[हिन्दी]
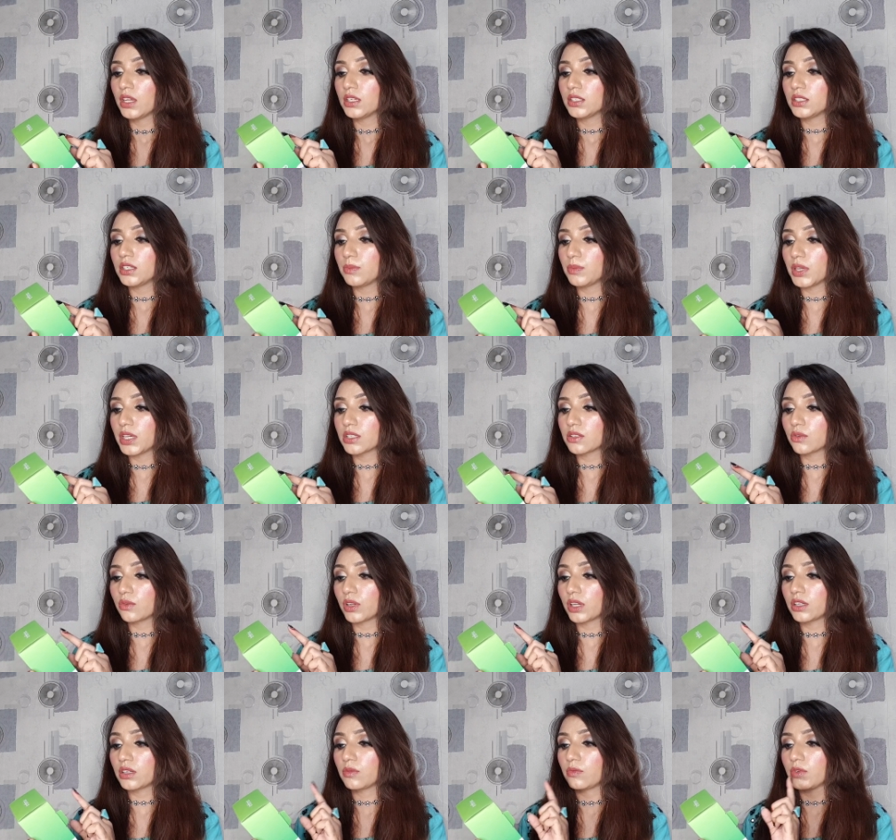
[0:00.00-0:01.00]
जीपीएस
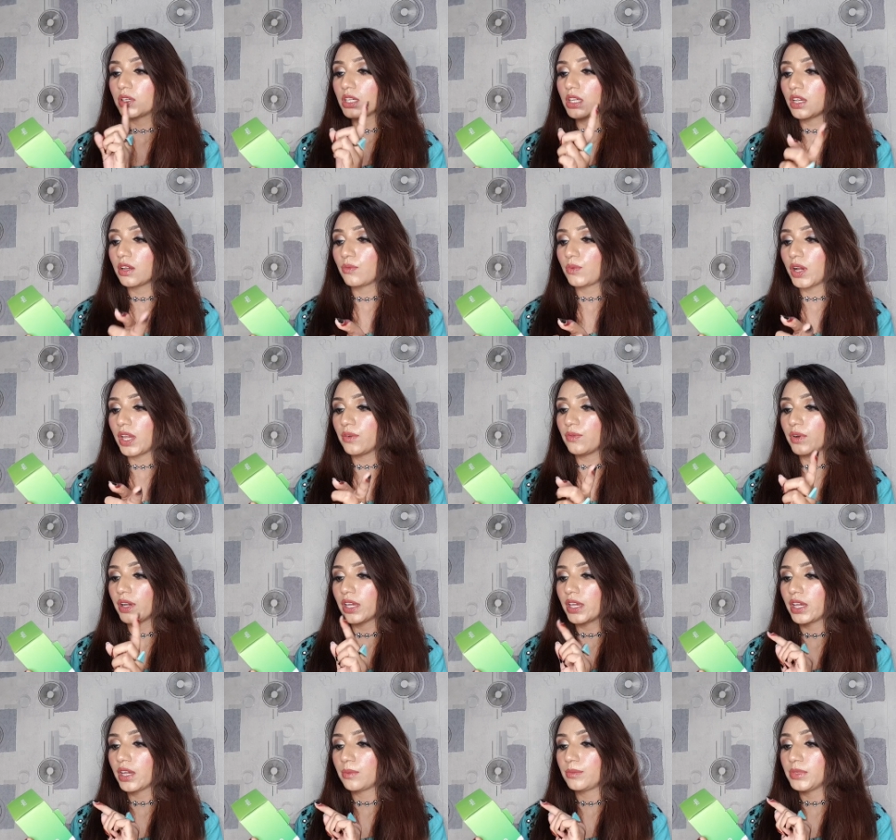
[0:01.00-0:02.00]
कनेक्टिविटी है
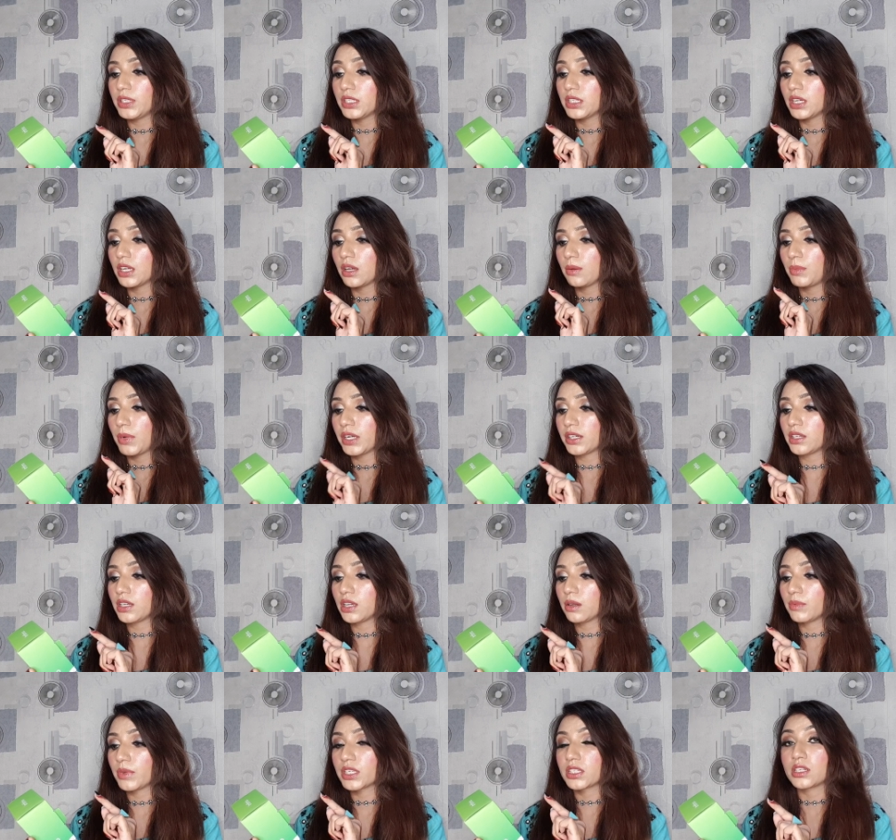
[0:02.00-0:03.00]
वाईफाई है बीटी है बैटरी
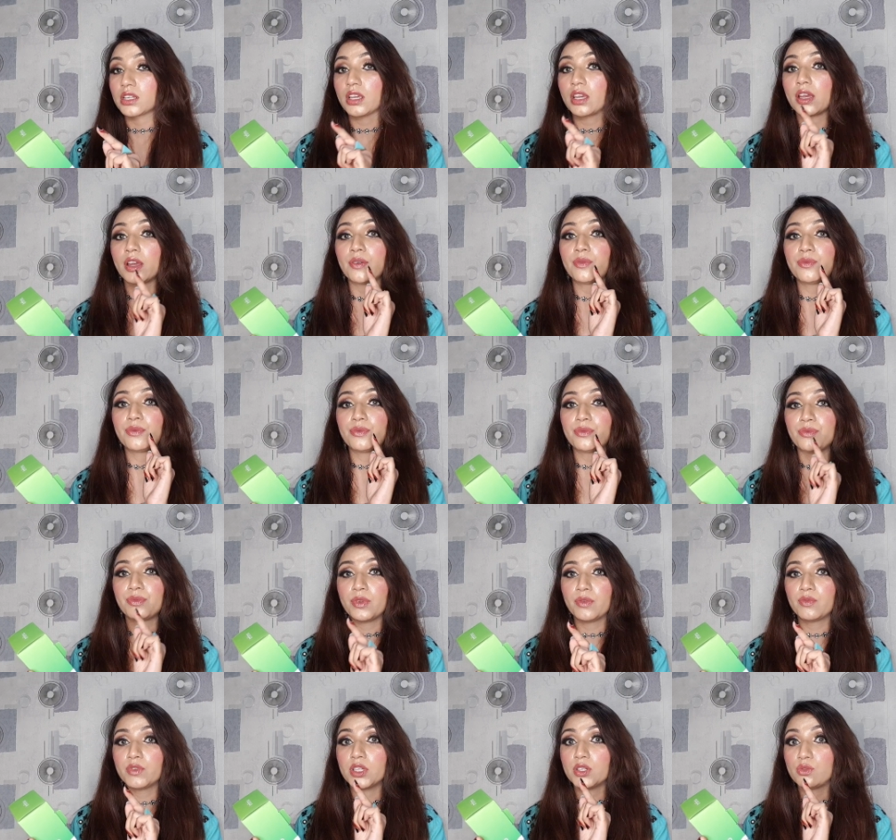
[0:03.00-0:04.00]
कैपेसिटी है
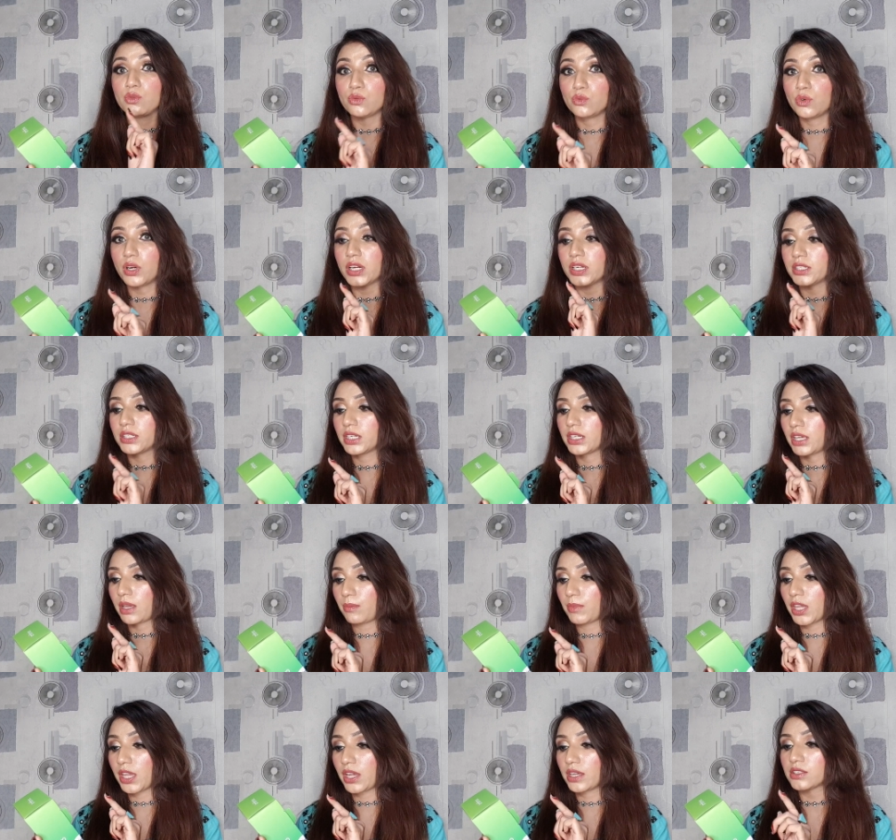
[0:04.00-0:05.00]
5200
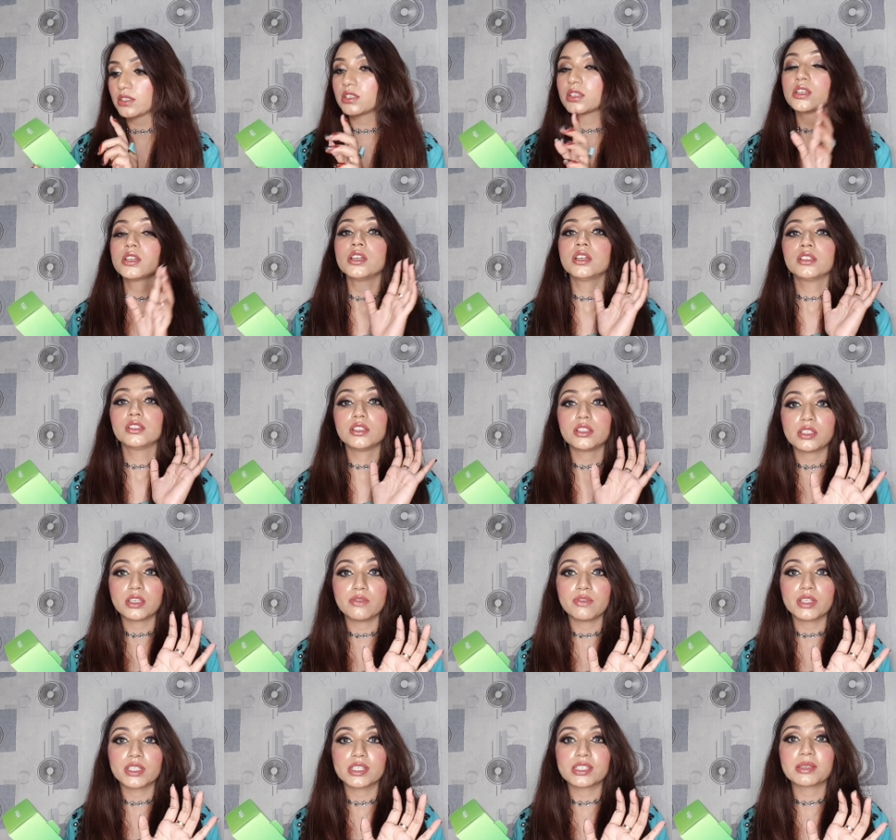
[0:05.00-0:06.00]
mAh
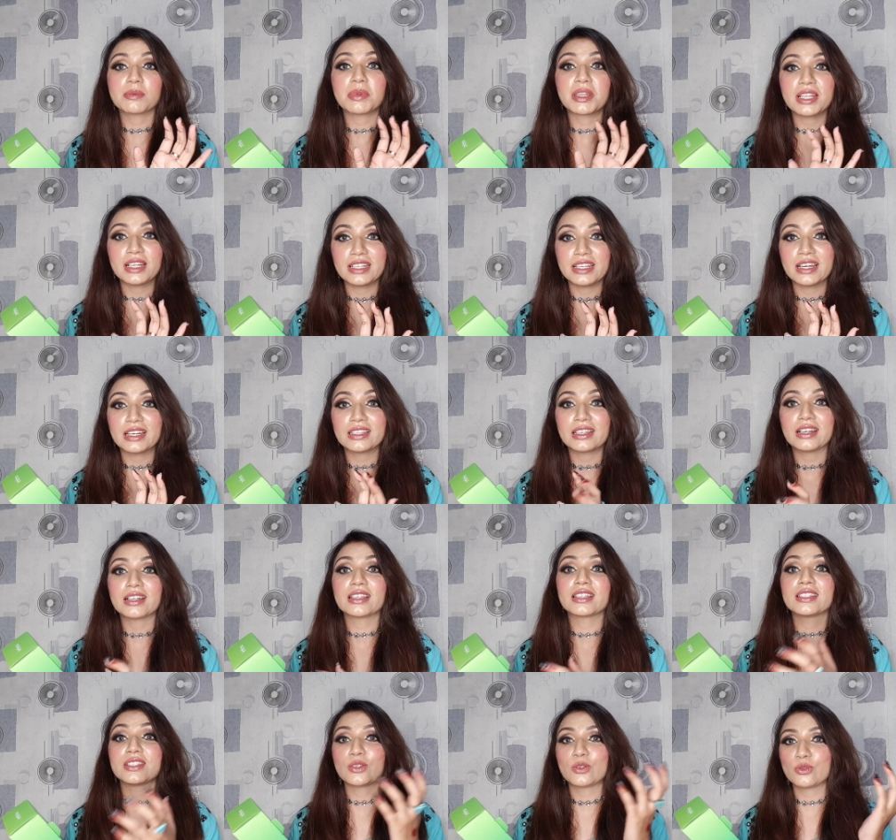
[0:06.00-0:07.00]
जिसकी वजह से मैंने लिया था
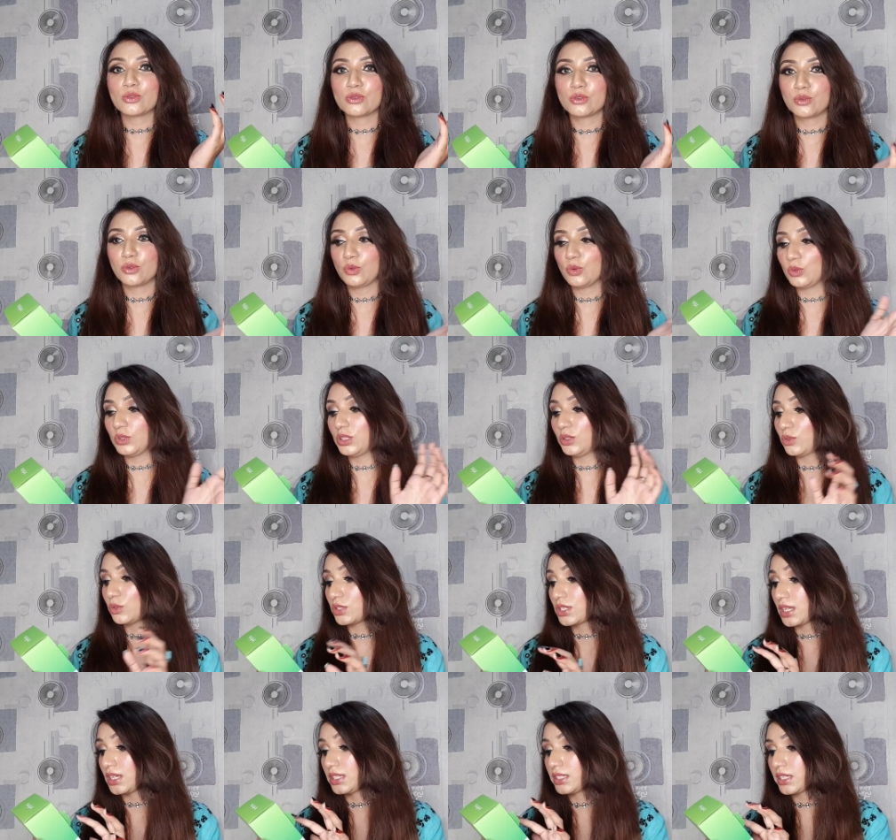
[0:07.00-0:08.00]
कि चलो दो दिन तो
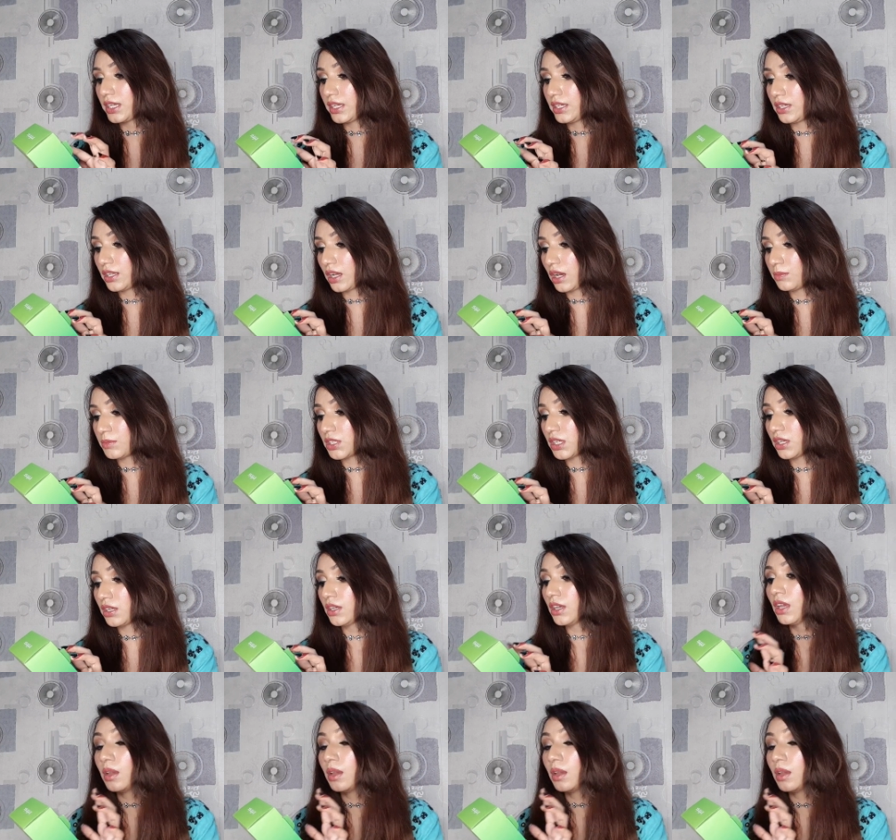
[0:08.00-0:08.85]
चली जाएगी आराम से